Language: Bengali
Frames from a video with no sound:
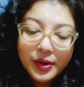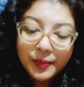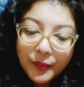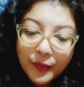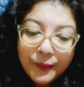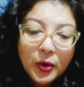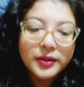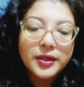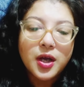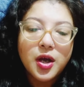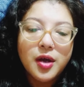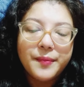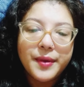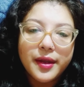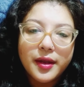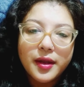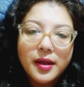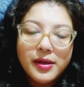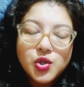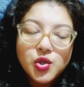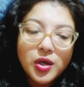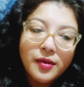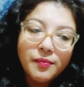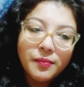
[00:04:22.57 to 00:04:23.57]
পড়তে হবে
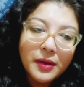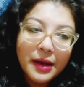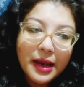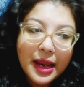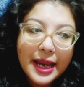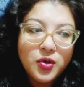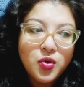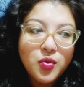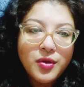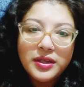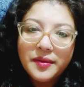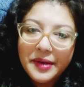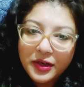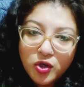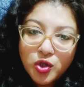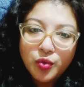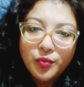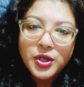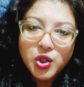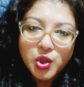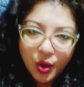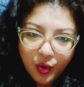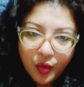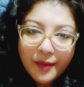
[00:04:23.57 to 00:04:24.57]
একটু বলতে একটু
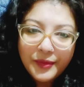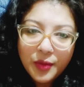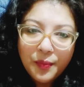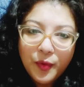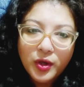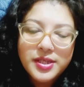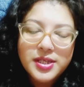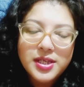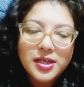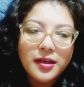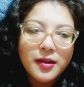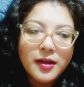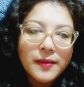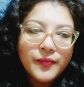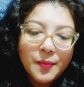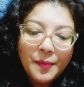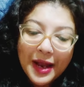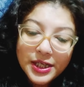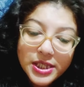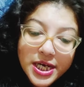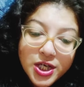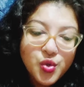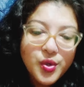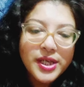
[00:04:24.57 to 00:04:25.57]
তুমি শো আমি তো পড়ছি তো
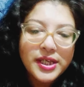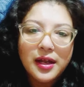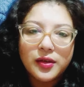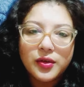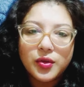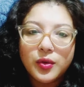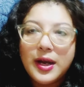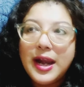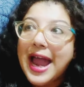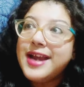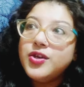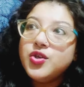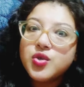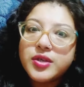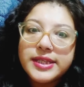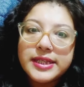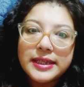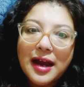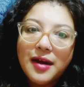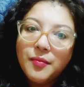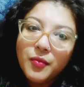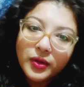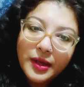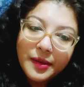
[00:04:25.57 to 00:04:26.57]
পাশেই শুয়ে থাকতো লাইট জ্বলছে
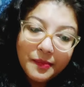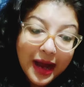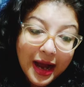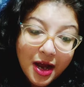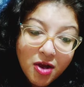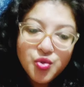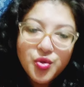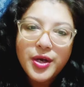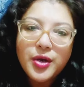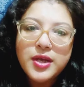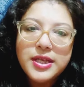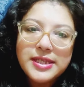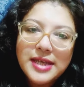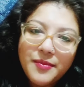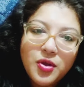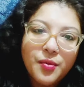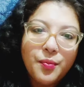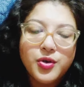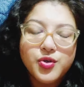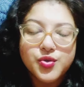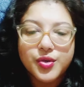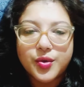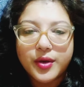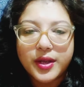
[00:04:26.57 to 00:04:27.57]
তার মধ্যে মা শুয়ে রয়েছে আমিও
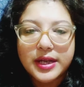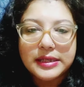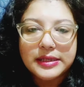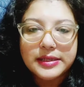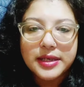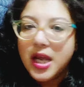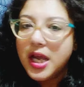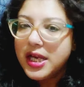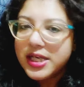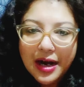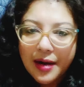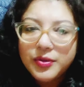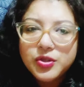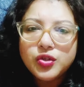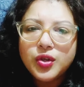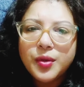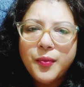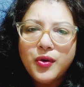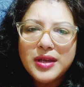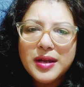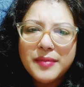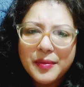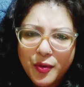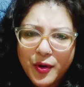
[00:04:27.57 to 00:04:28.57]
পড়াশোনা করে যাচ্ছি সারা বছর তো
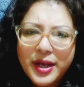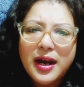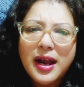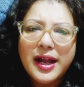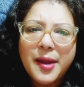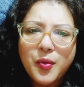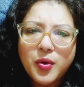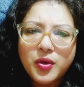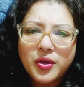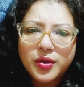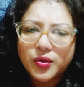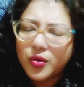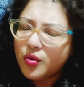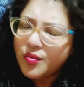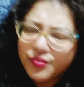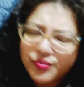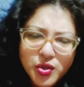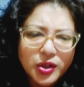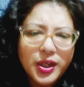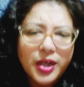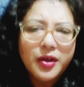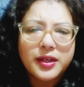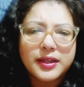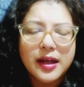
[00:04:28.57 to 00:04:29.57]
পড়তাম না পরীক্ষার আগে পড়তে হতো খুব
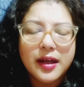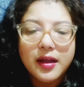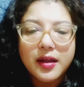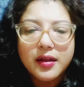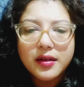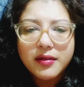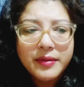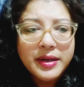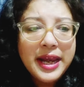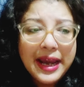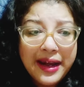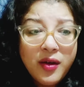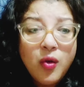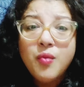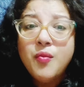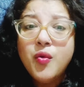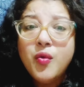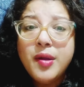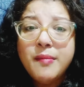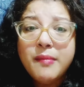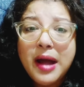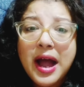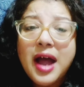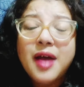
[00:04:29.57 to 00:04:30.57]
সত্যি কথা মানে এরকম
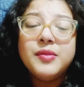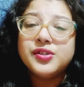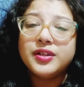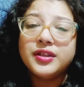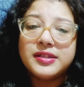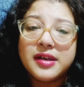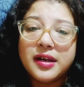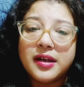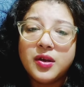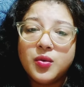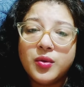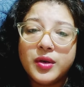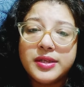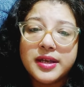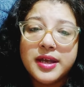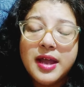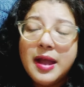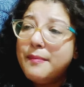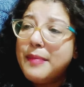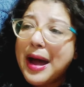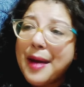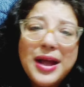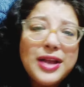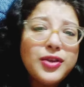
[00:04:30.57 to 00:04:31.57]
করে মা আমার সাথে স্ট্রাগল করেছে
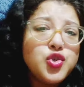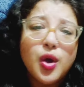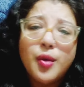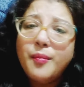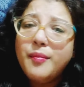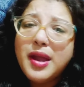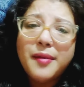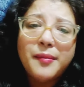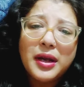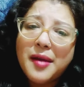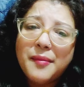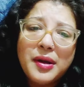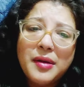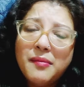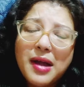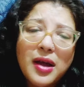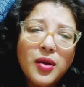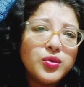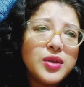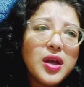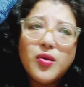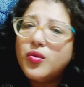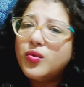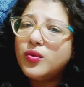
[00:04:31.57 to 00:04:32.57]
বাবার জন্মে আমাকে আমার মা
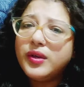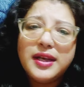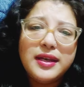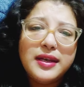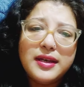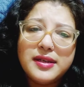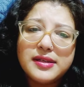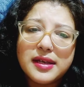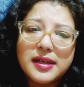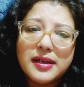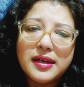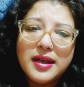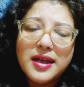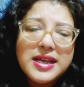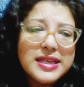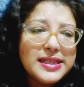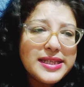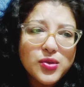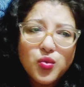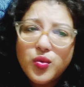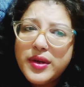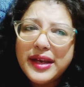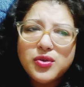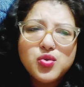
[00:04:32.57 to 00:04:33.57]
কোথাও কোনোদিন নিয়ে যায়নি
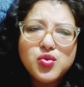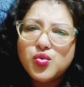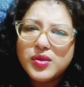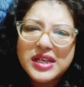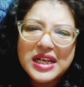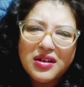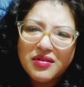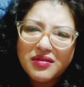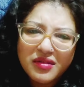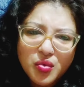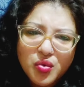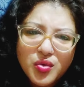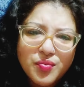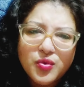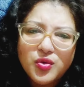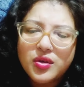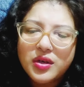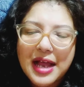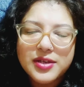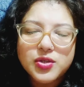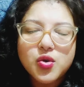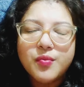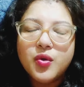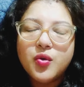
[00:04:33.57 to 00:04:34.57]
যেটুকুনি একটু টুকটাক খুটমুট
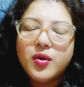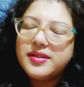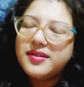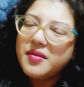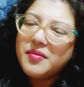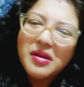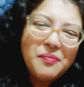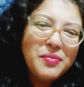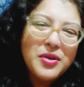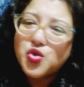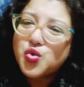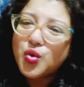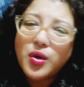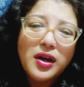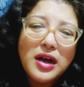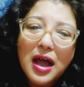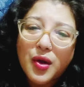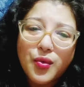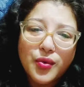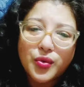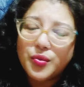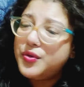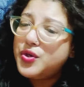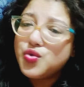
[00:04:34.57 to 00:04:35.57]
কাজকর্ম করেছিলাম ভীষণ রাগ
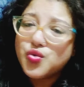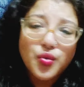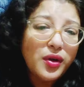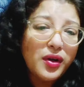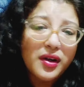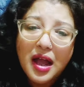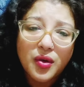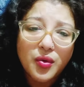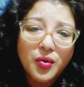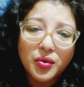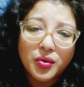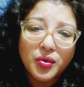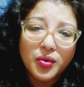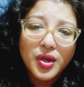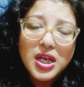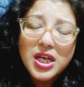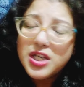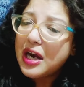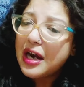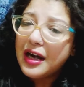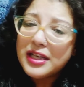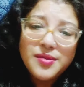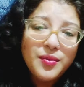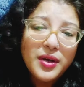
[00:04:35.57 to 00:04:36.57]
করতো ভীষণ রাগ করতো
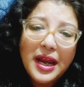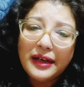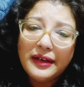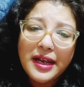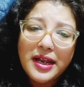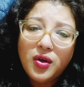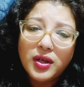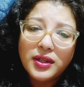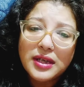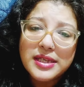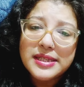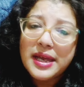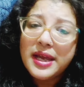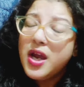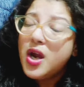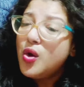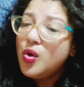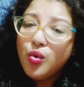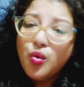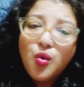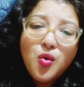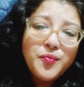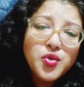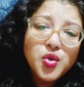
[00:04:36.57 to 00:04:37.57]
সারা জীবন একটাই কথা যে
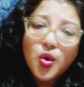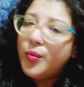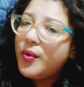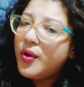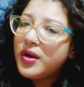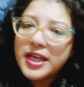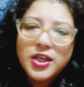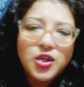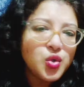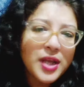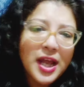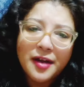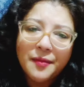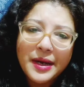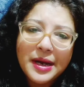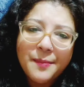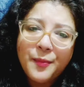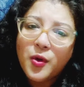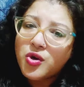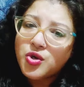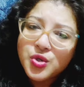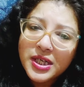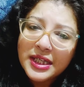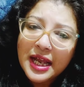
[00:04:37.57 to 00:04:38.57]
রূপ যৌবন কিছু থাকবে না
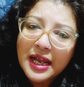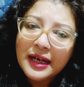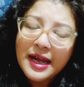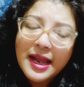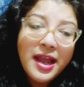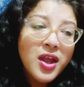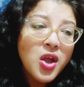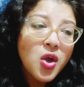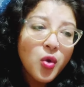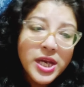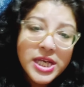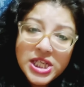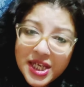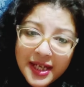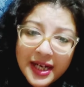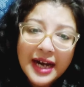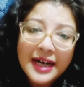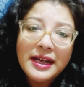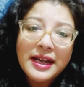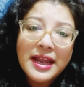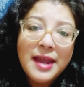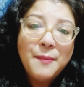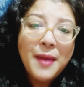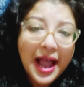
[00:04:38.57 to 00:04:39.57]
পড়াশোনা থাকলে ওই
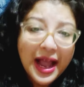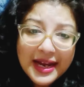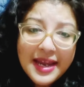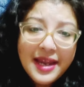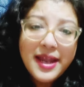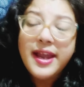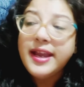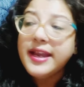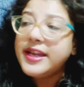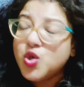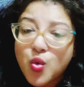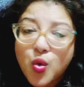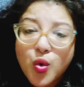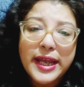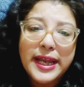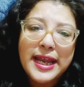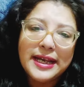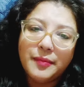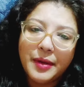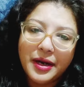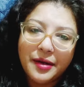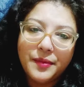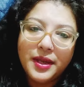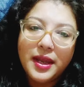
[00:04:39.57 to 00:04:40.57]
শিক্ষাটাকে ভাঙিয়ে কিছু করে
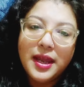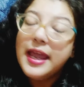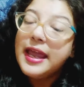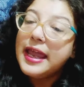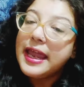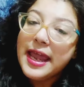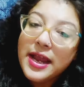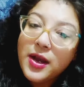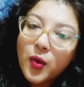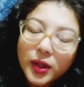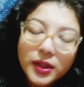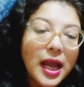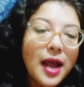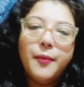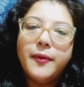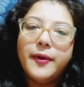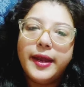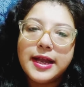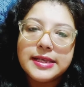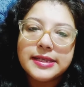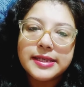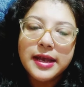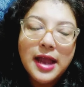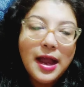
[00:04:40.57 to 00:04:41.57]
খেতে পারবি এই কথা
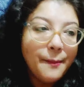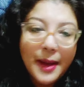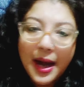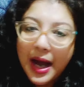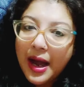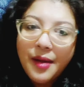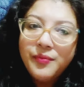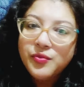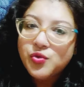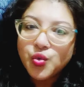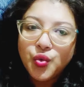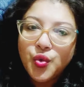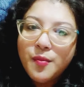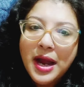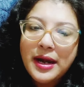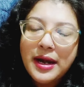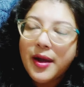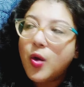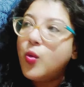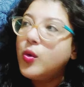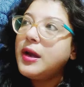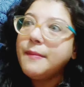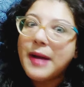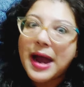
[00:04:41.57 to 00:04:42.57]
বলে গেছে মা শুধু মা না
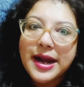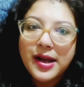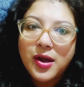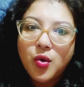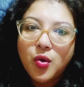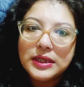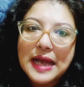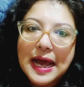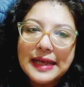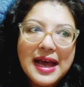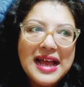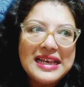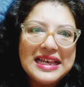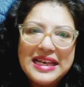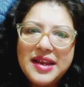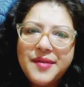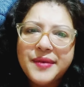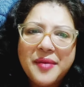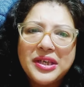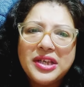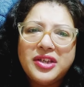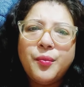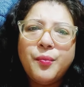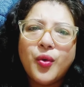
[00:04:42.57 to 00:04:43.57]
গোটা বাড়ির লোক দাদা দিদি
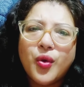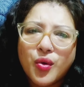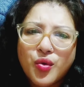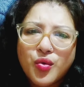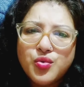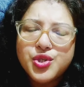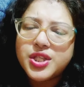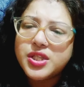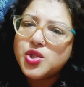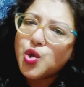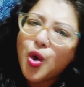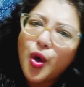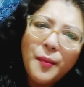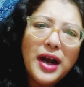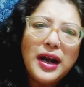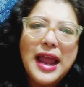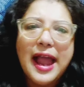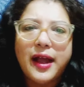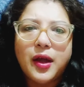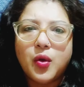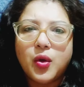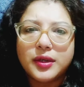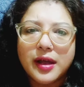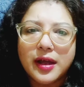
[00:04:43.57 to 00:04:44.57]
মানে আমাদের তো বড় গোষ্ঠী সবার
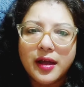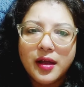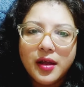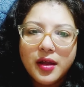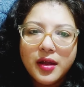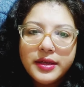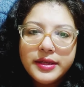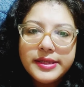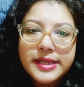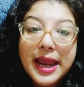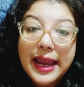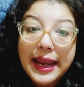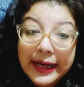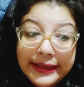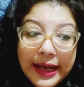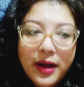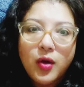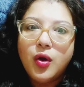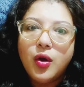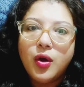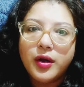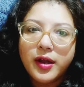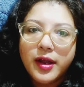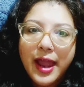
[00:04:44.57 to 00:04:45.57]
এক কথা যে এটা
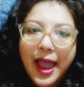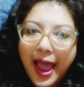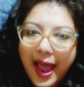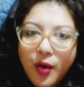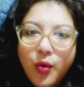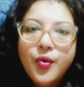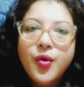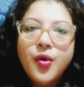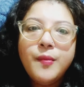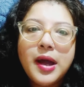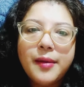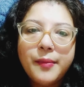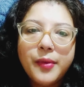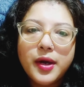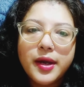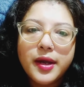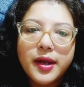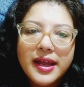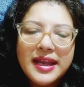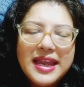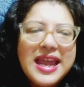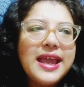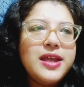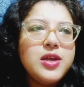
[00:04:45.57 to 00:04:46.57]
কর এখনো মা বলে
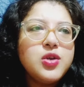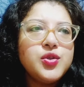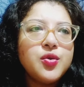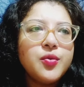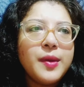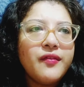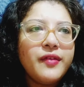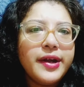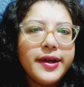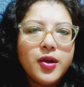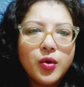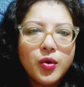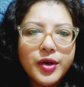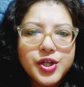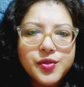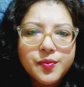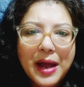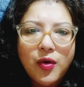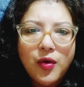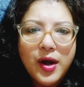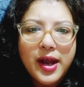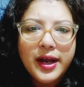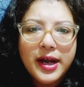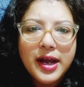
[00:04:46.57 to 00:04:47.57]
কি ইউটিউবে ভিডিও করিস
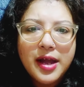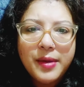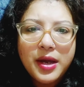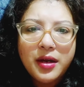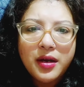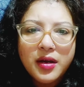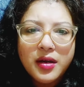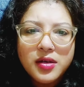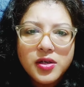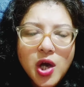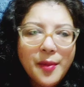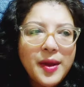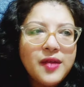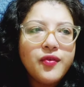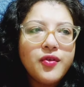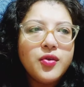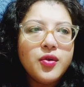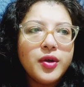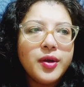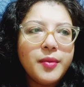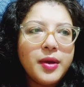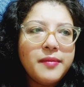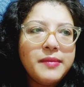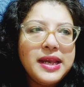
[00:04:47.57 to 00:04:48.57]
ভালো লাগে না আমার সবাই ফোন
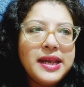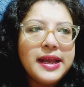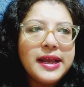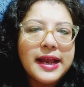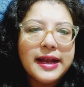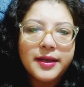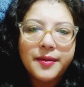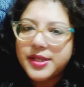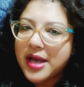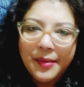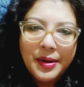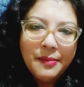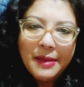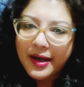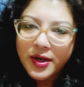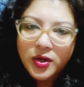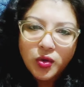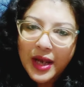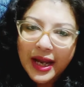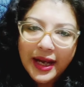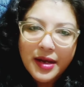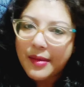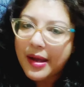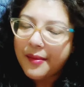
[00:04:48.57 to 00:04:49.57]
করে বলে মিলিকে দেখতে আমার মা
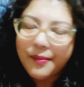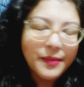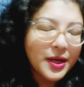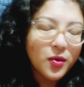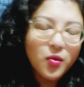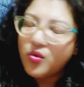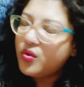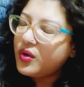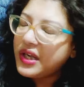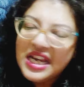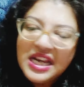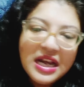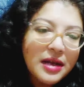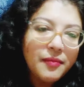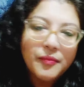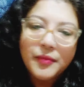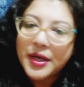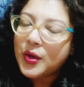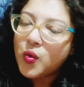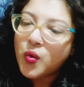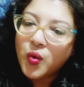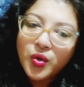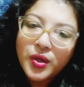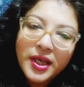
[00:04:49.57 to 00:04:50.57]
কিন্তু দেখে না মানে কোনো দিন
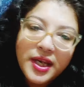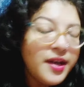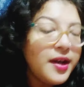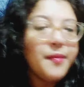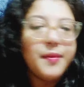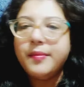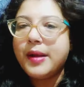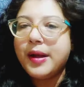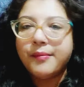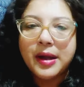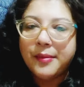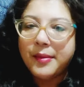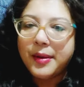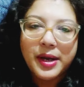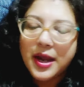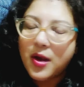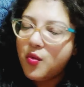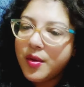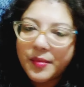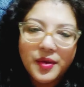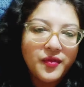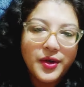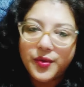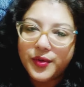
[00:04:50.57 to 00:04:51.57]
মানে কোনো দিন আমার মা বাবাকে
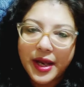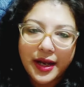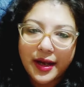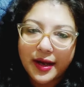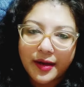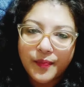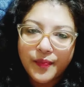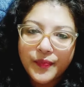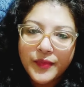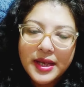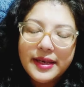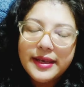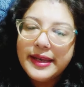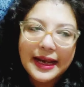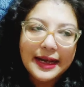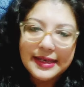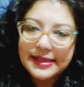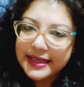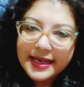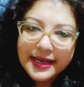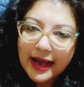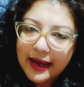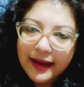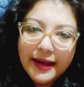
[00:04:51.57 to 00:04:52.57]
আমার ভিডিও দেখে না দেখে
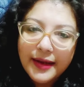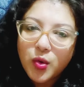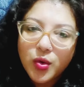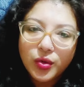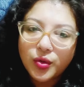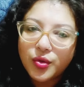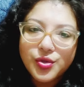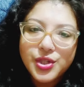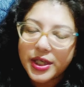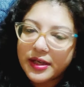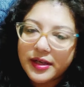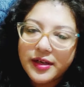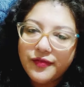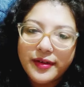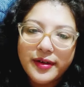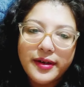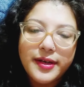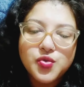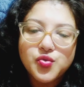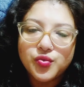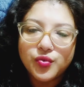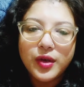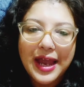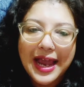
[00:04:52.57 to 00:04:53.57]
যে কি গালাগাল করতো সেটা ডিফারেন্ট
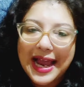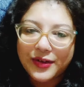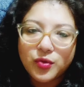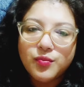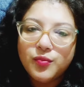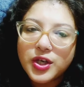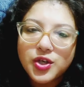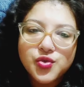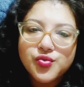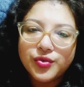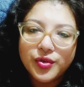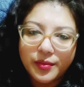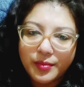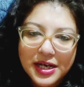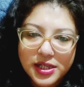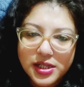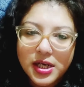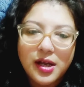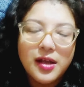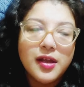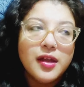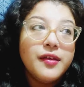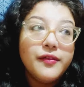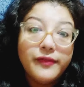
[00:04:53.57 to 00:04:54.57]
ইস্যু এত মুখে সুন্দর ভাষা
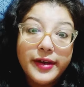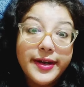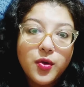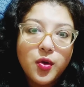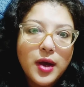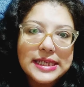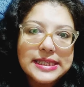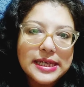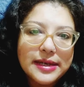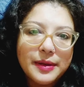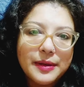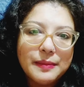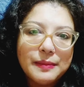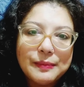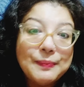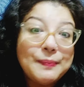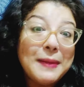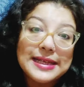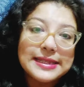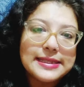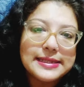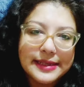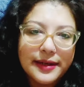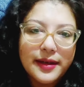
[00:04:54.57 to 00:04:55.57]
ভিডিও আছে আমার
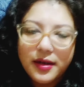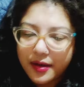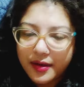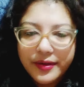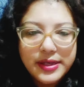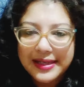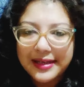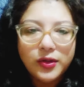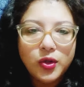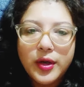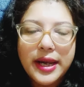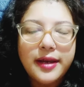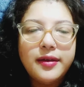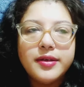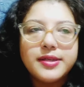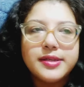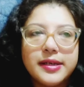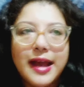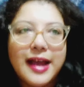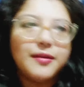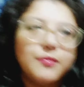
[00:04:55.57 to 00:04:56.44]
পাস্টে রিসেন্ট তো নেই রিসেন্ট এক